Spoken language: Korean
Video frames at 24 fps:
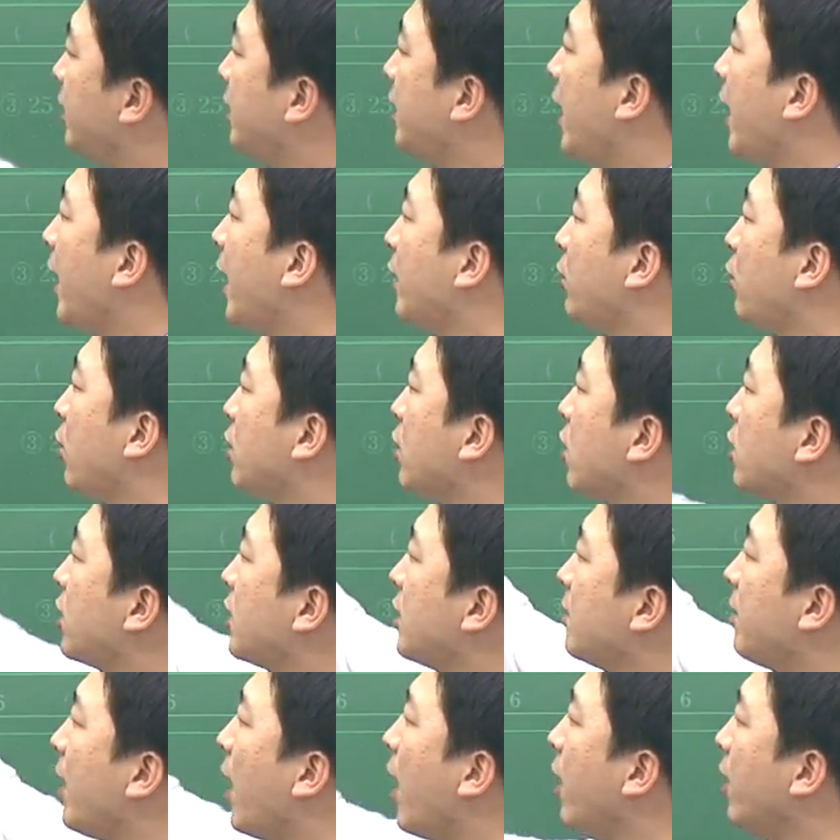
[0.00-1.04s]
이해가
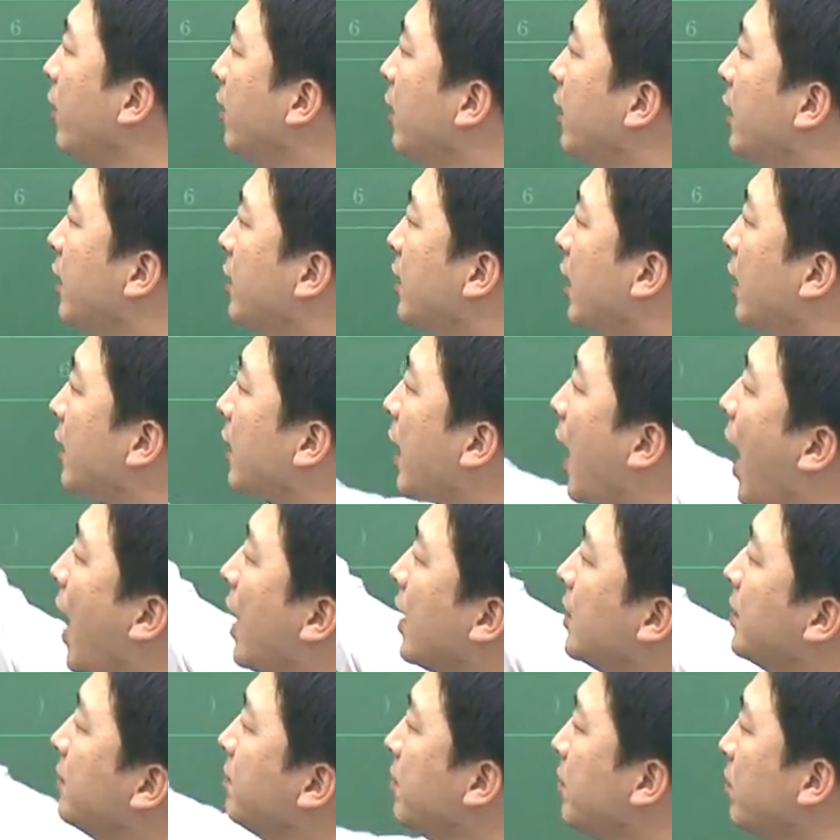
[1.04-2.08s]
되셨으면 자,
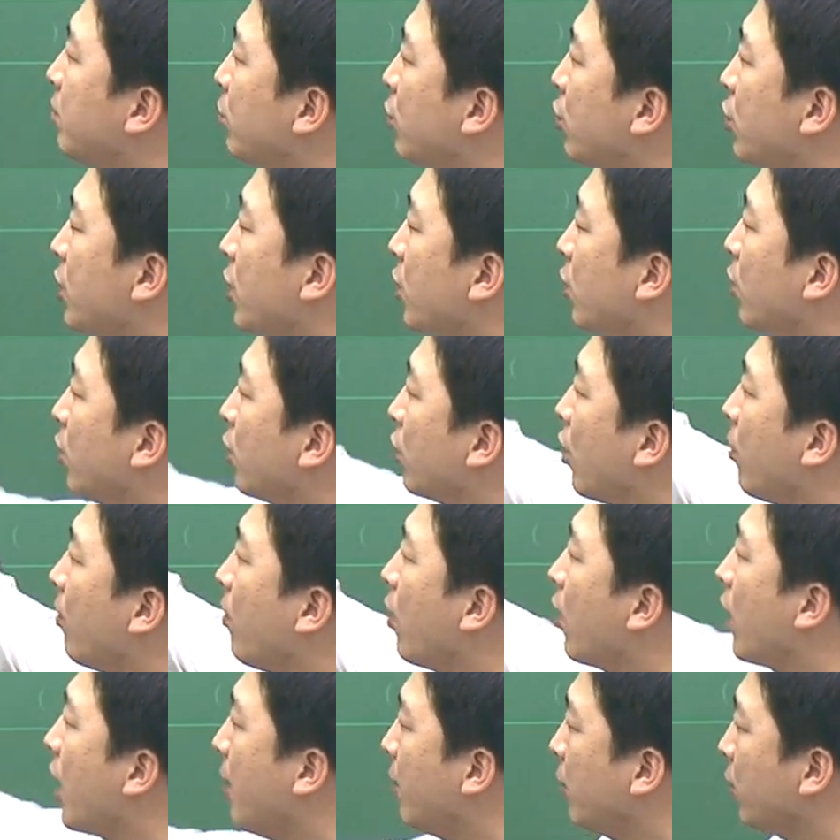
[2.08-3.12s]
다음 문제로
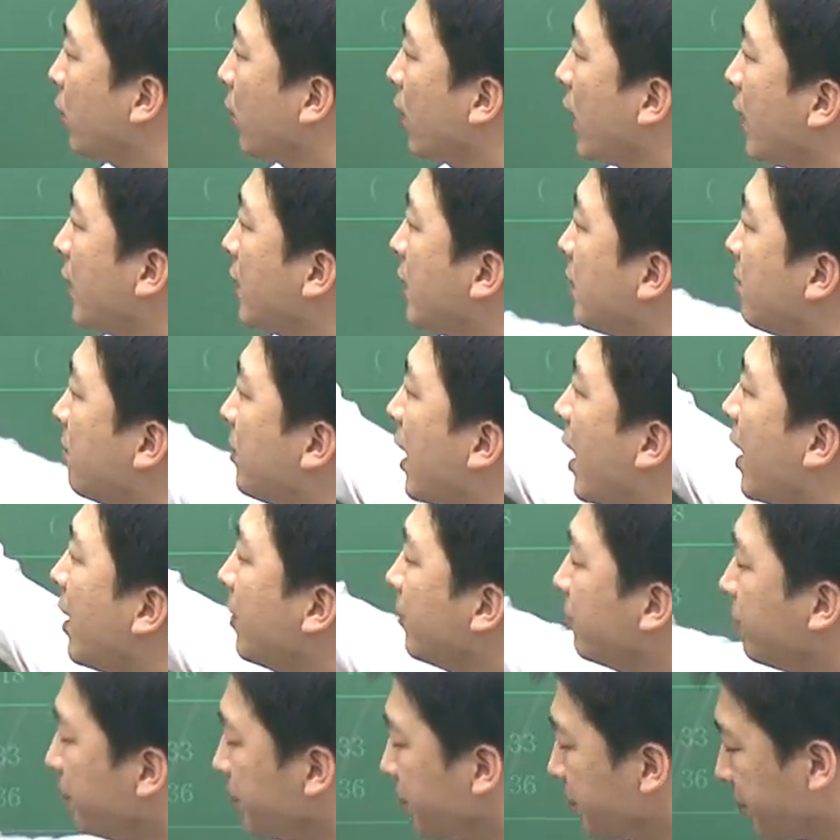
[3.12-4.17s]
넘어가 보도록 하겠습니다.
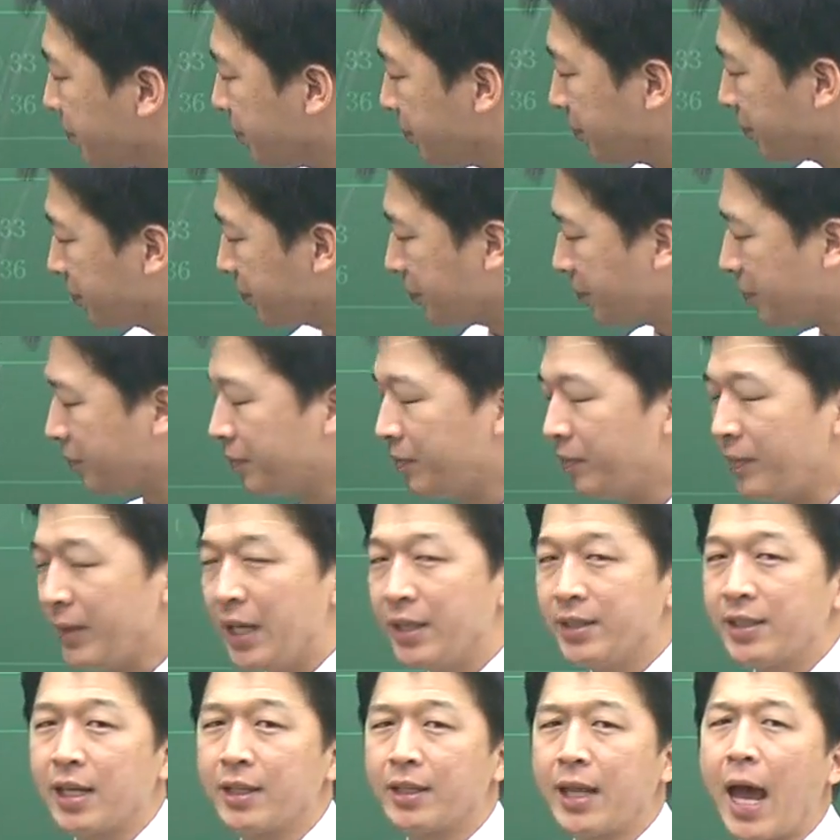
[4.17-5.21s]

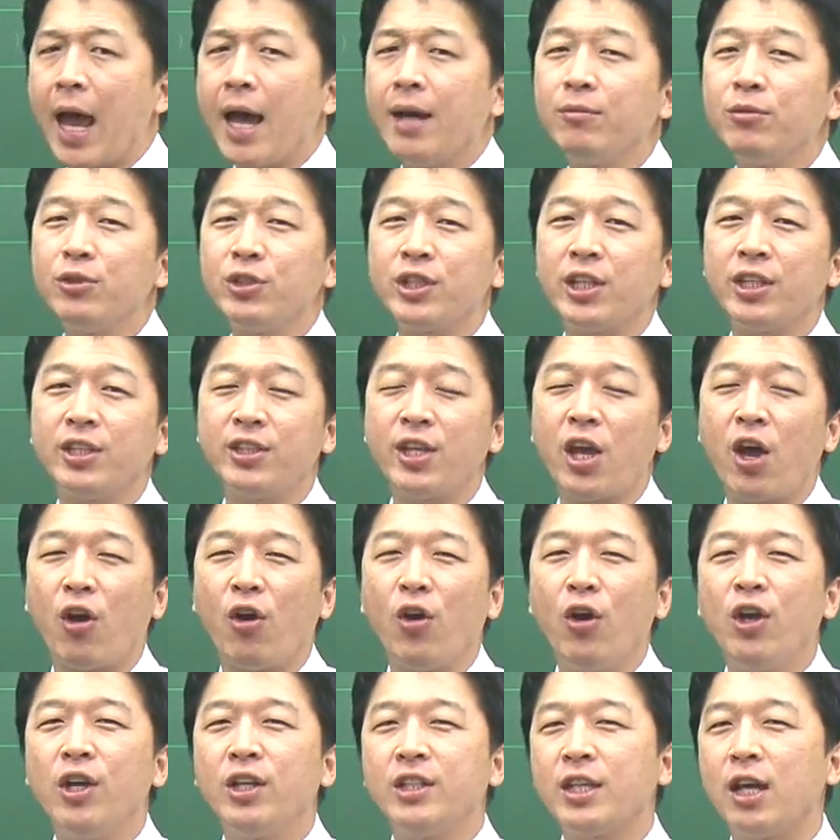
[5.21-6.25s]
자, 다음 문제는요.
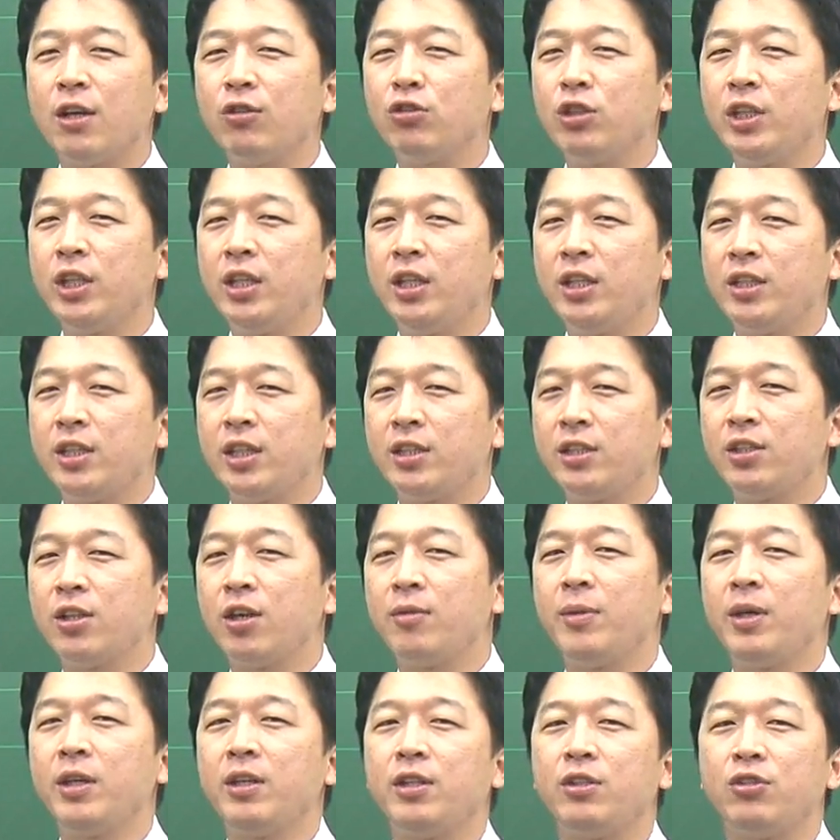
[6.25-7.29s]
자, 우리 이제
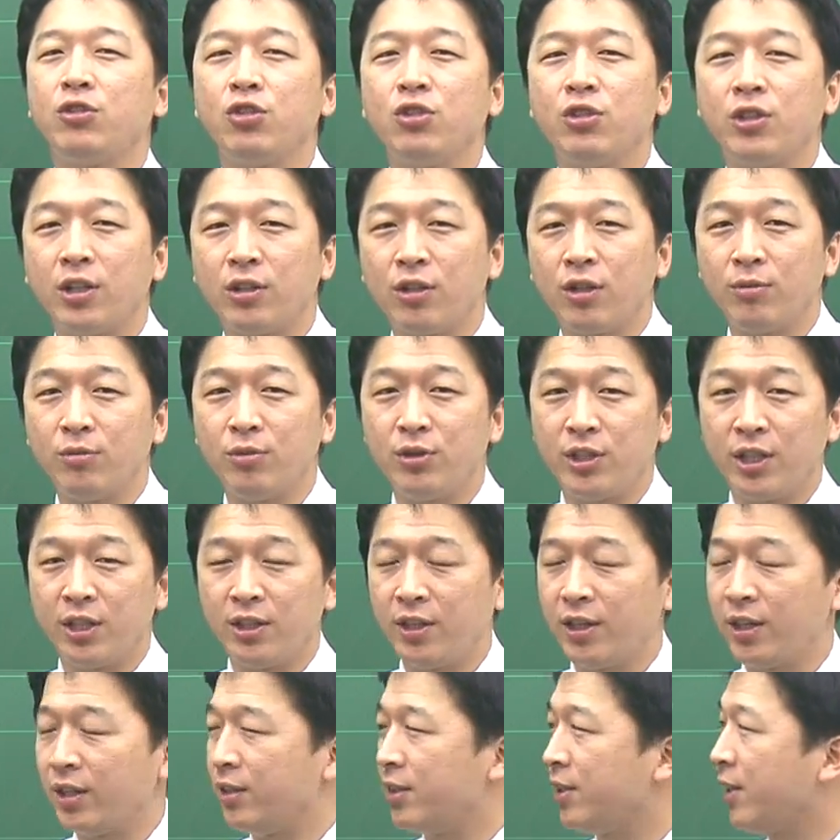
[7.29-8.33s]
시험에 기출됐던 문제가
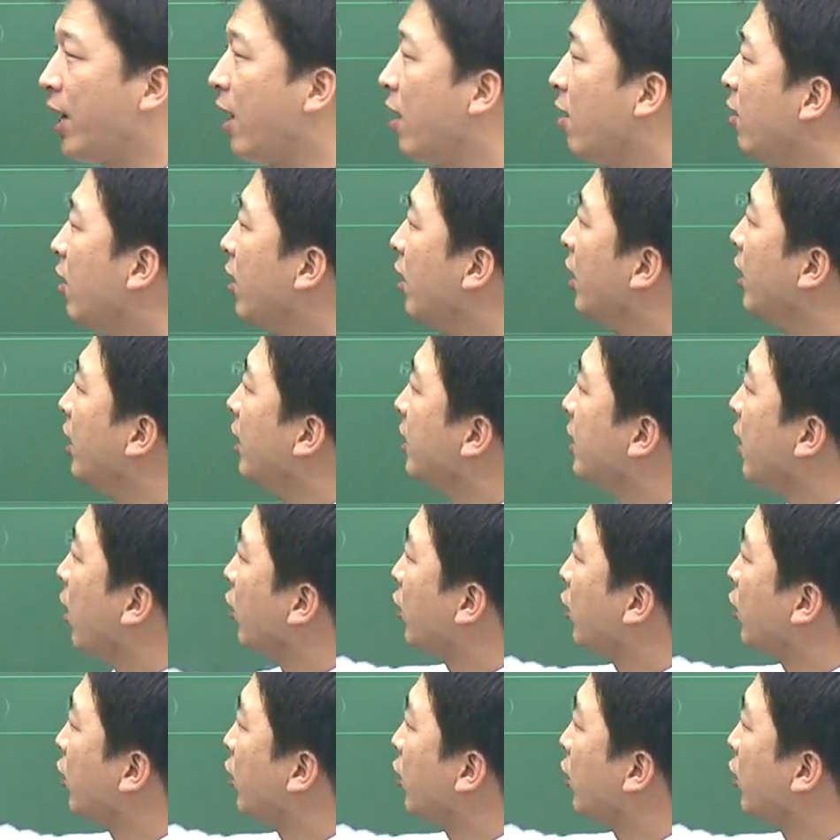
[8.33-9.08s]
되겠는데요. 자,